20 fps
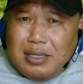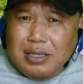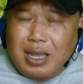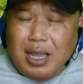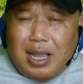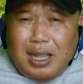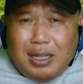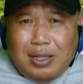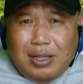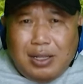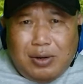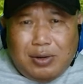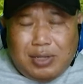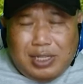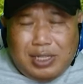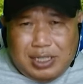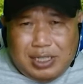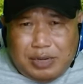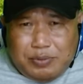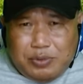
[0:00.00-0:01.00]
atau
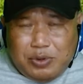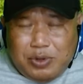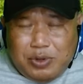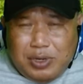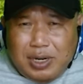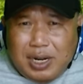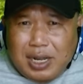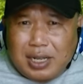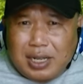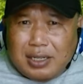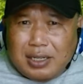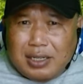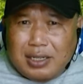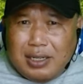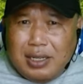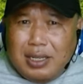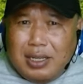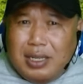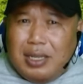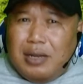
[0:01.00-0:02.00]
dicampur dengan
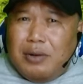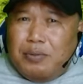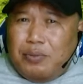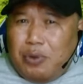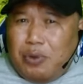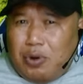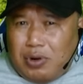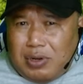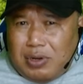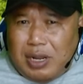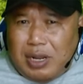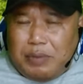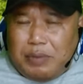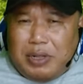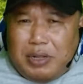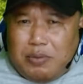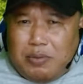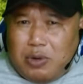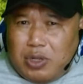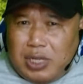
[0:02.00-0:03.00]
portable
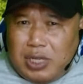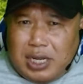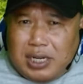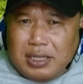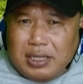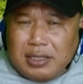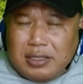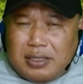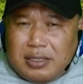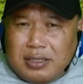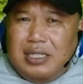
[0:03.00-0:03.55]
modern.